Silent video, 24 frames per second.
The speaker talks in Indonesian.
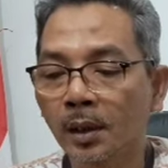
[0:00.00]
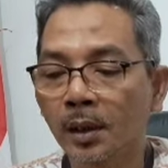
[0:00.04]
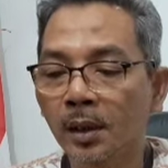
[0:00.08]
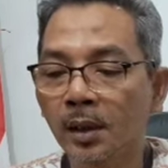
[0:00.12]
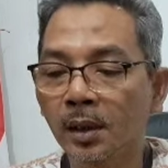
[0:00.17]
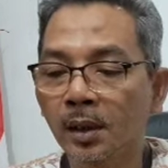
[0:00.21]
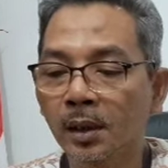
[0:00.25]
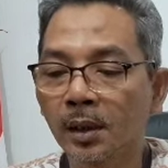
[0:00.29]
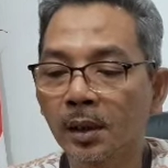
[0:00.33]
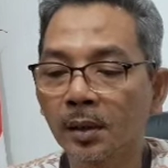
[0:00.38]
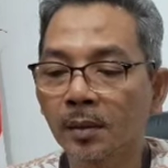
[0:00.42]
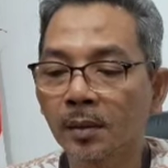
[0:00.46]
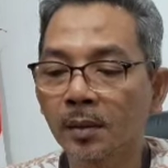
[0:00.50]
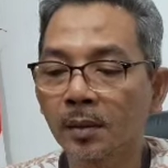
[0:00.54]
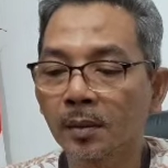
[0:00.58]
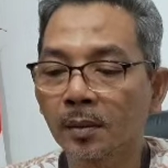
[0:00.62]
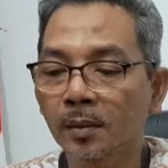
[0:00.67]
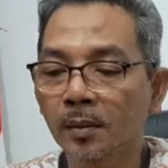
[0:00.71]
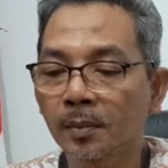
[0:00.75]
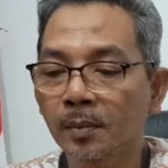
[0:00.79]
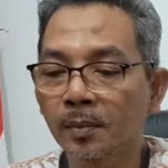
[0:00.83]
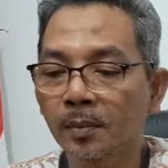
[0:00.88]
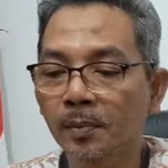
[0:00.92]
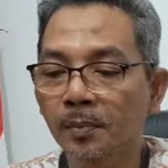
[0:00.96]
Ini
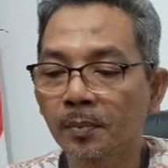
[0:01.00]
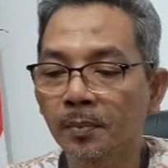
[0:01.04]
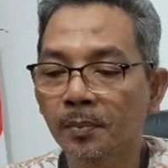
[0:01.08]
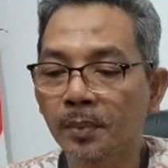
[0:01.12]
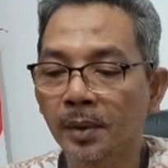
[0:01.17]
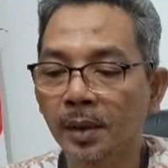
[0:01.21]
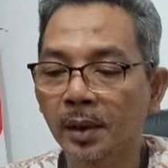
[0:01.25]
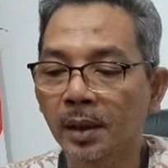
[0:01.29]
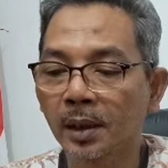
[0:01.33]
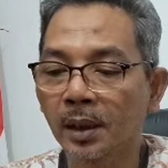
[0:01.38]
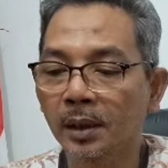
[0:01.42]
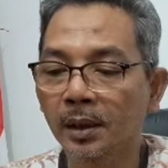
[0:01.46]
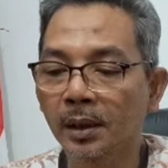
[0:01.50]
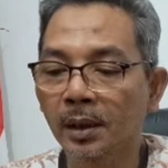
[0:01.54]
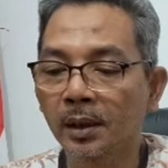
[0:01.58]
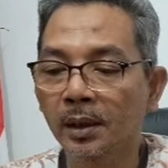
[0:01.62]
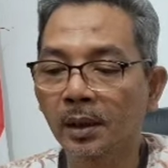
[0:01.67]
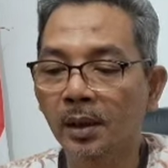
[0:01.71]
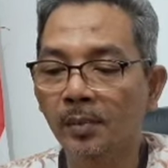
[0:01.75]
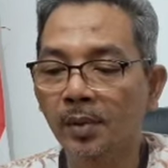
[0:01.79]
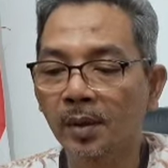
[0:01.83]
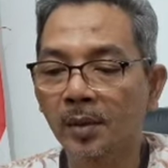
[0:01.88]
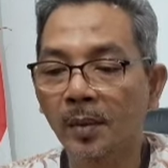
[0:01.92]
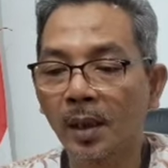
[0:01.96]

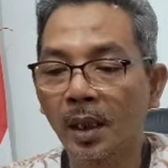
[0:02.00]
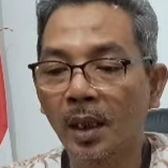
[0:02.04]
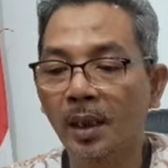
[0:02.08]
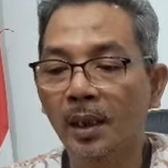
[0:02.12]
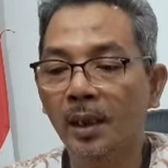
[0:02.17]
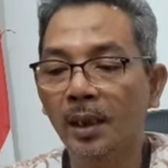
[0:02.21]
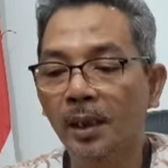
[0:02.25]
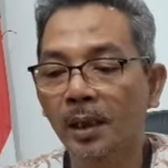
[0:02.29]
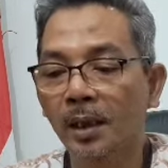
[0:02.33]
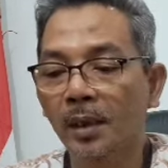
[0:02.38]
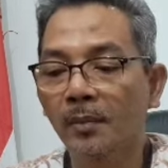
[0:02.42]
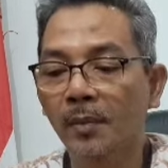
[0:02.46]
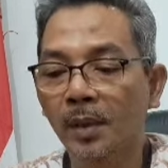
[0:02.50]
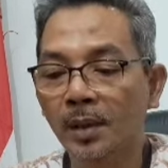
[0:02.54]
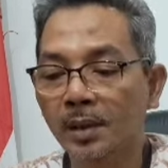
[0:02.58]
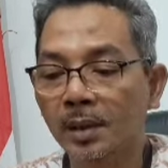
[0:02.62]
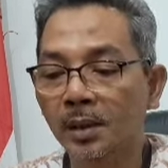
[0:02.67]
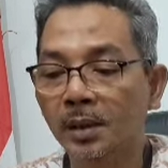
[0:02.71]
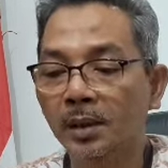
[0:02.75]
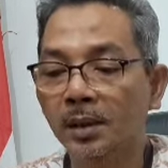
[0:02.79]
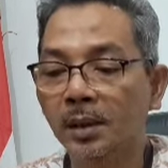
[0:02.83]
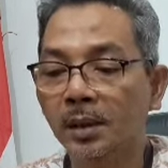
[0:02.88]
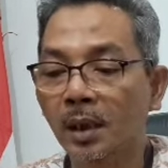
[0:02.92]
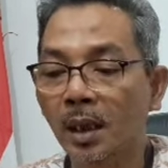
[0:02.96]
pernyataannya Bima Arya ya,
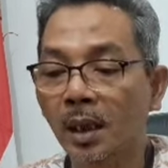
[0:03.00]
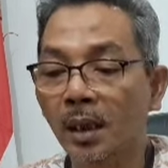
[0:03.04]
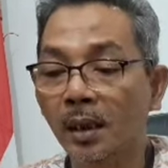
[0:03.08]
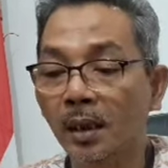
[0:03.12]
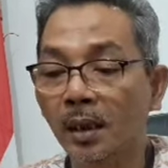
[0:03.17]
masih di